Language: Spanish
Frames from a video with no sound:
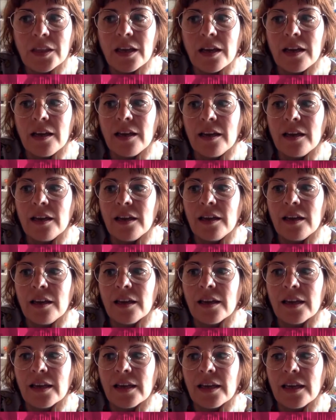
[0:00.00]

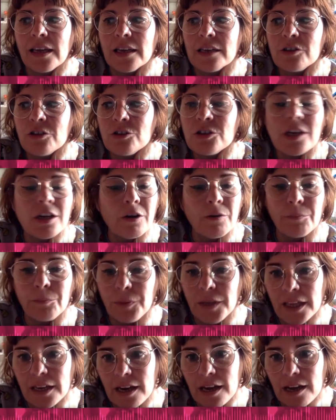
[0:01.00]
eh, que eso se
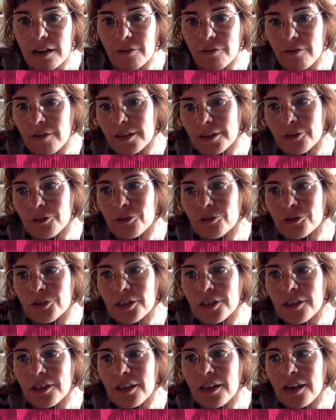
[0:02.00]
rompiera cuando nos
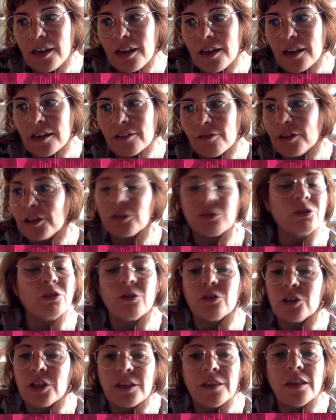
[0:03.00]
hiciera, cuando
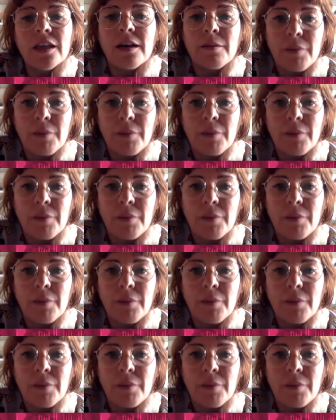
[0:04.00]
todo se hiciera